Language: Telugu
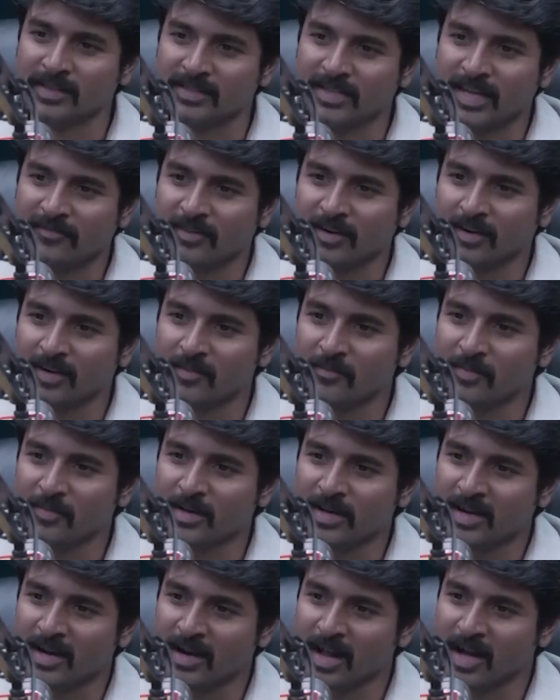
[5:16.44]
మా సాఫ్రాన్
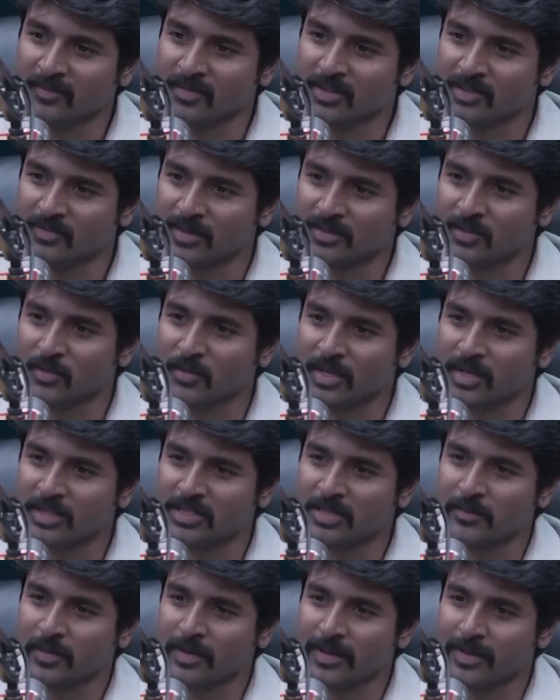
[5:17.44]
కంపెనీలో విశ్వాసాన్ని
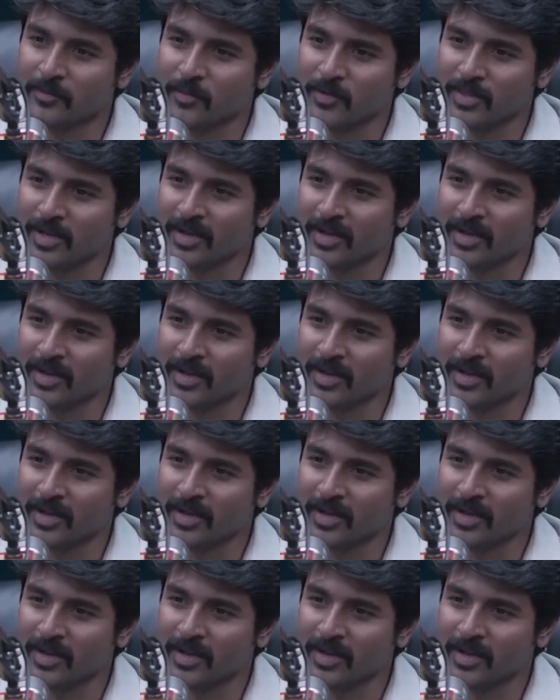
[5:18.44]
కూల్చినప్పుడు మా